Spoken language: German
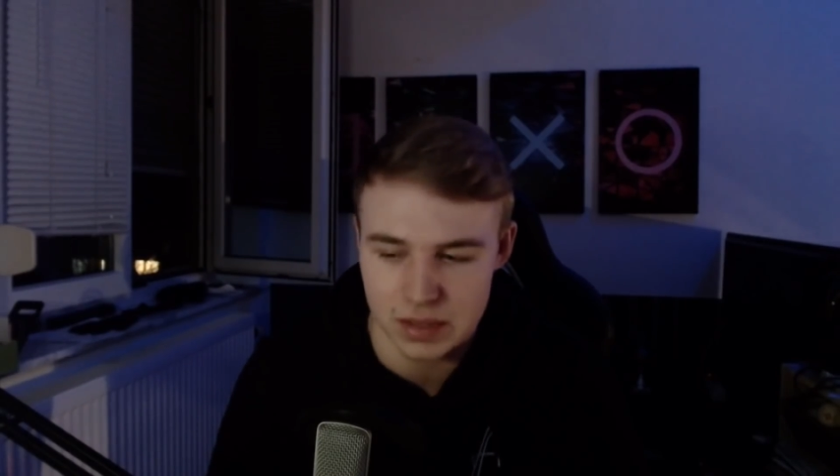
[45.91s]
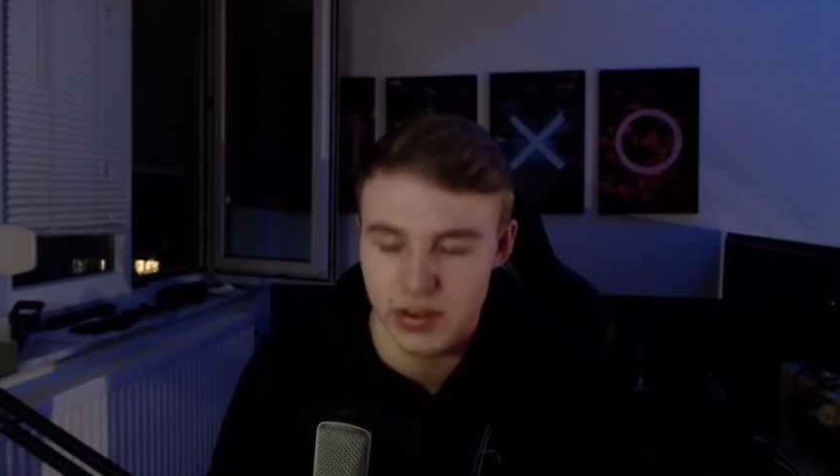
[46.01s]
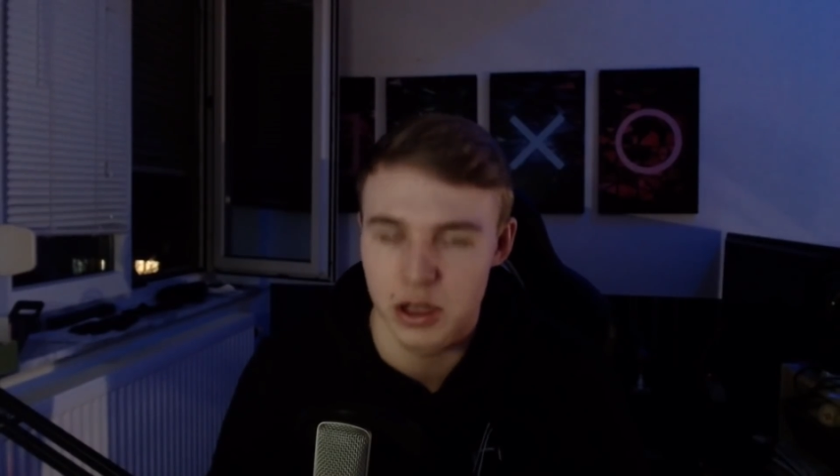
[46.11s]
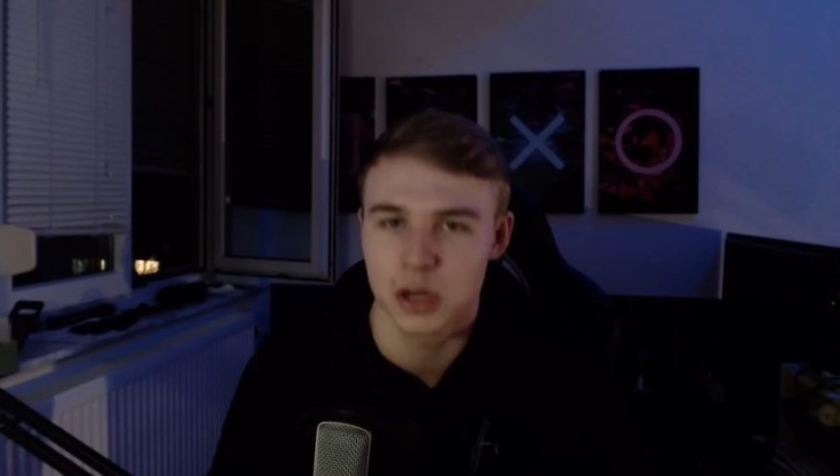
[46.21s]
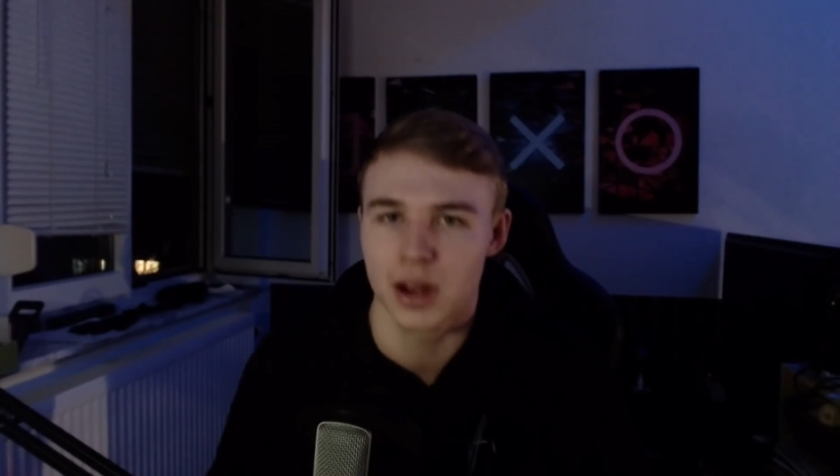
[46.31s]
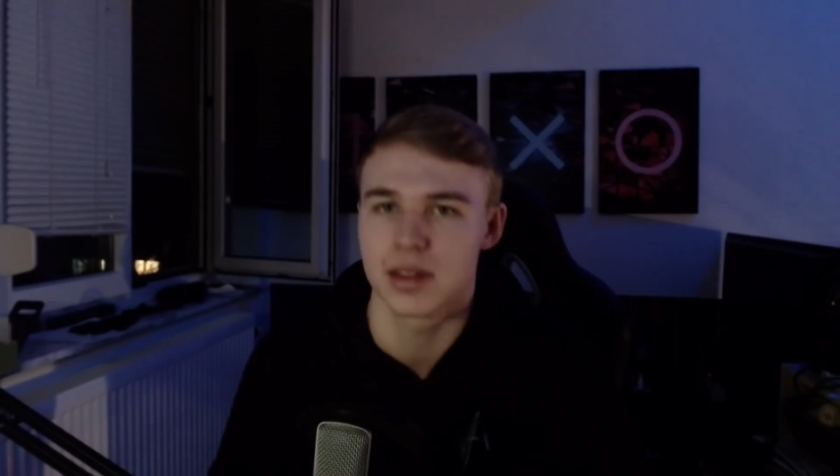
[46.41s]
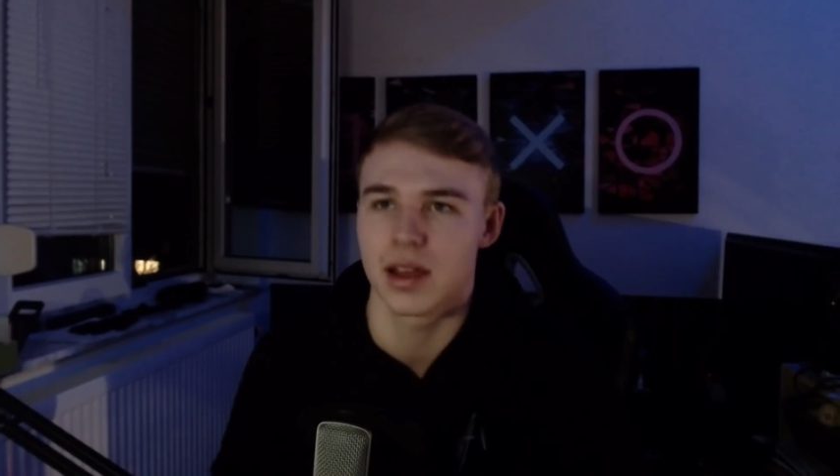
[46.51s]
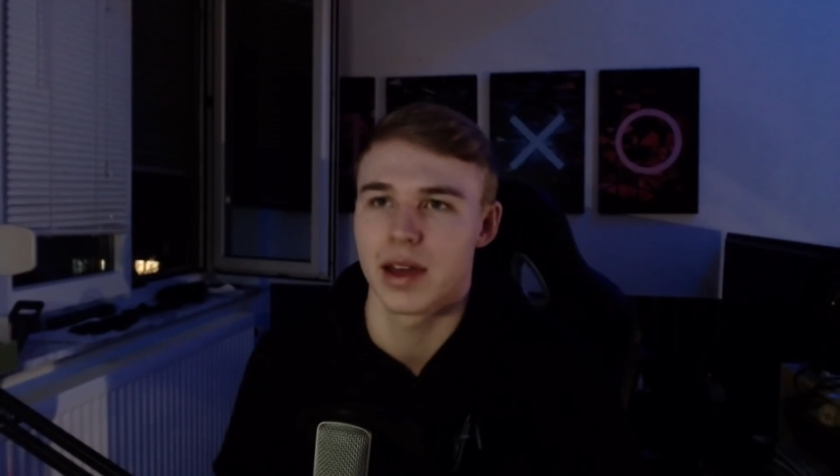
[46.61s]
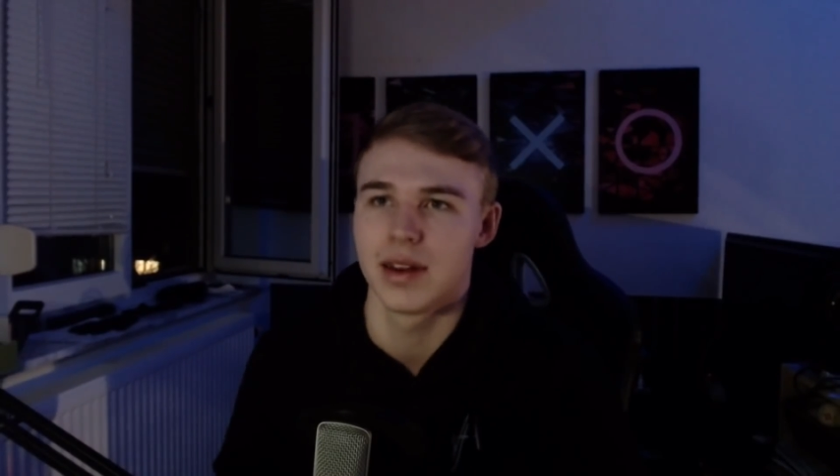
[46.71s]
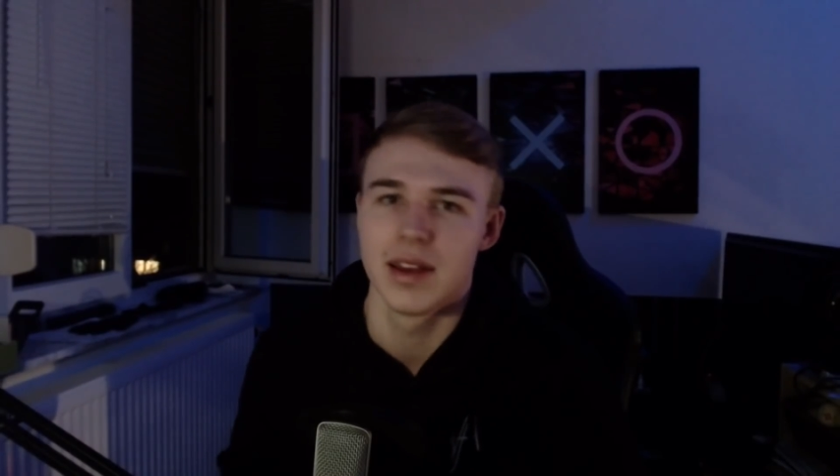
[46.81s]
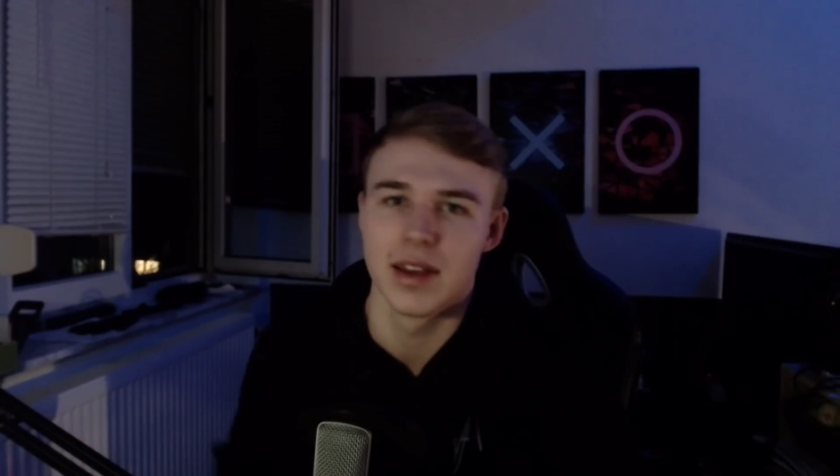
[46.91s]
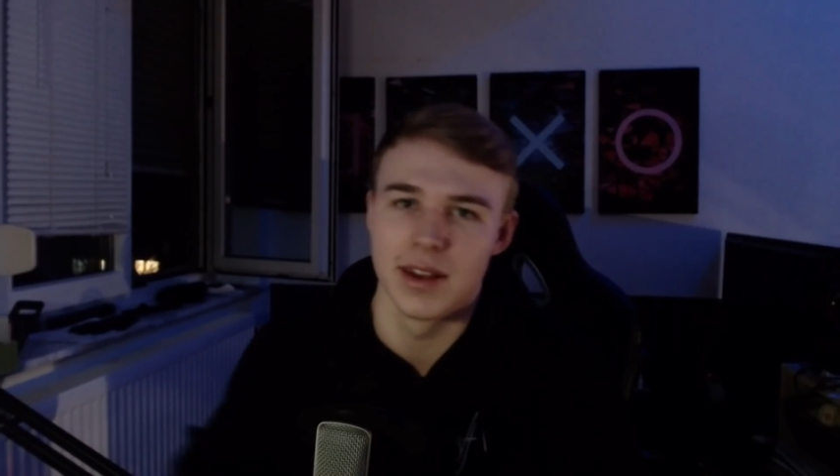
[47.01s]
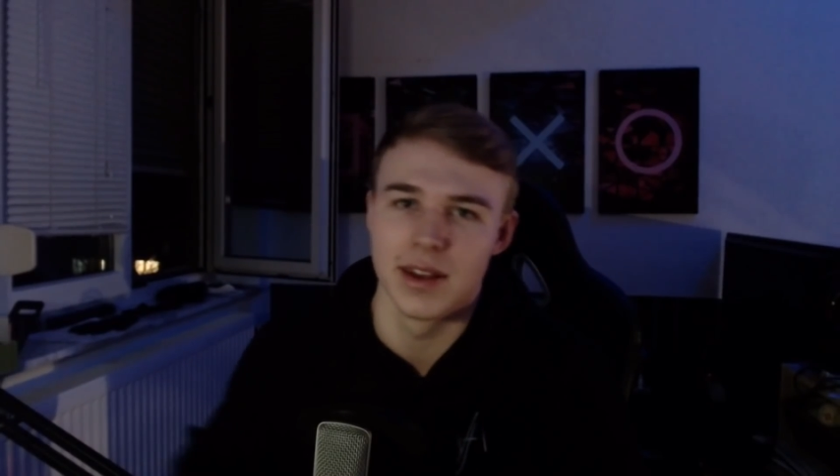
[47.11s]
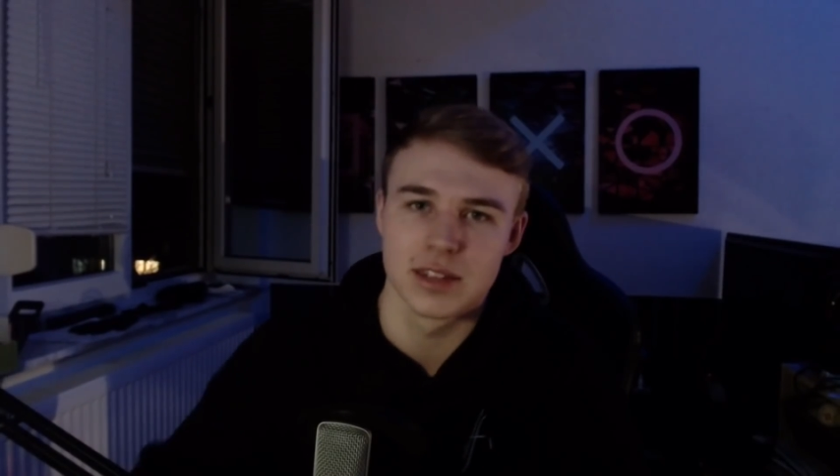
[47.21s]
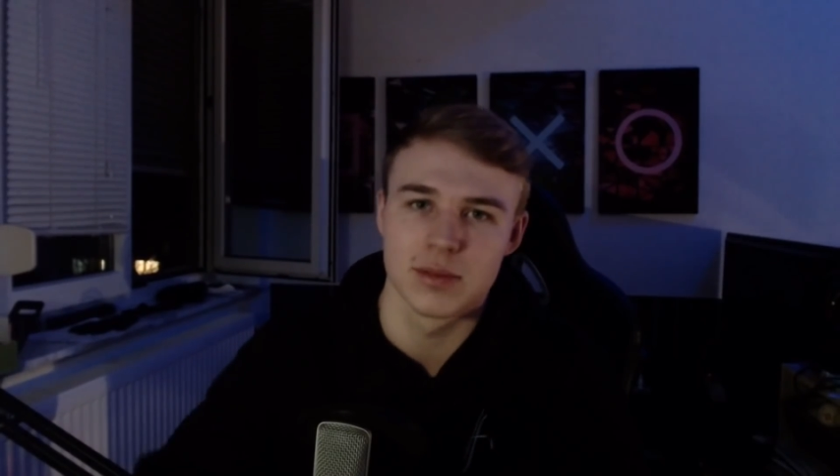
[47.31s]
Wir starten rein in
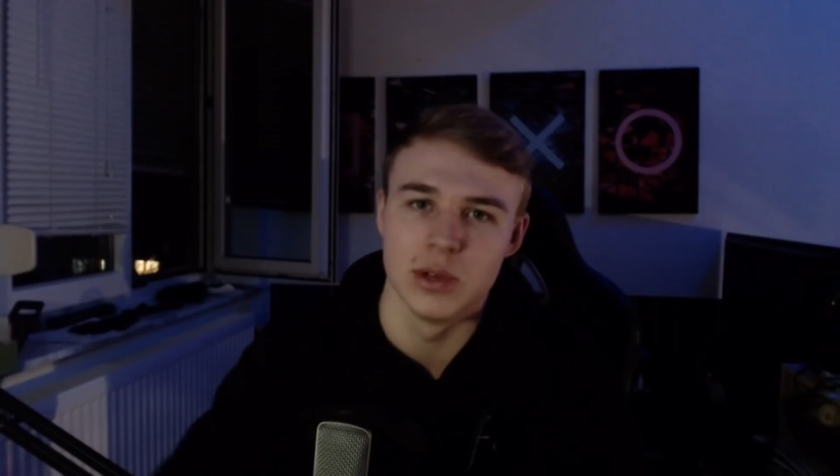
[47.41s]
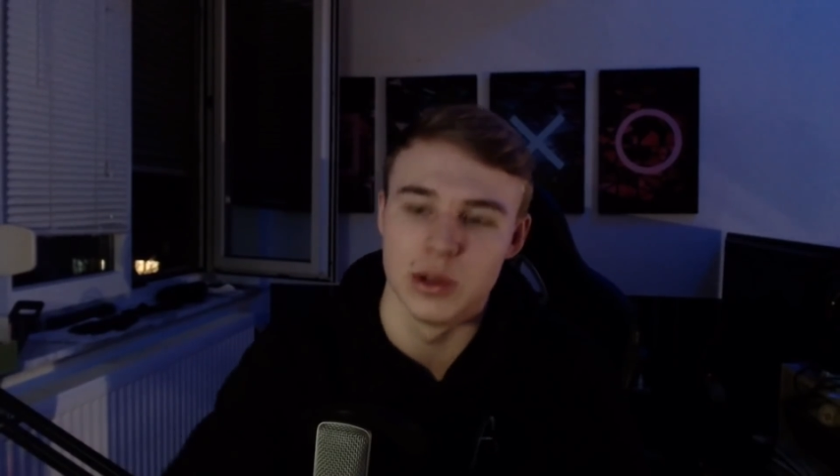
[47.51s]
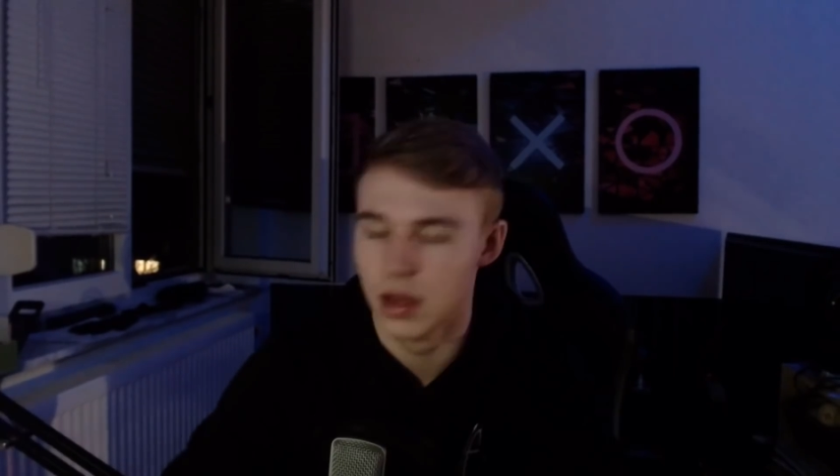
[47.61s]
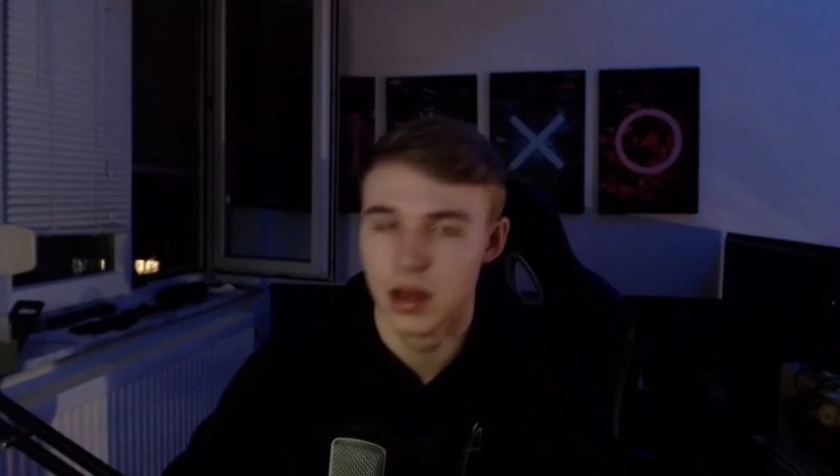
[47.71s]
das Video.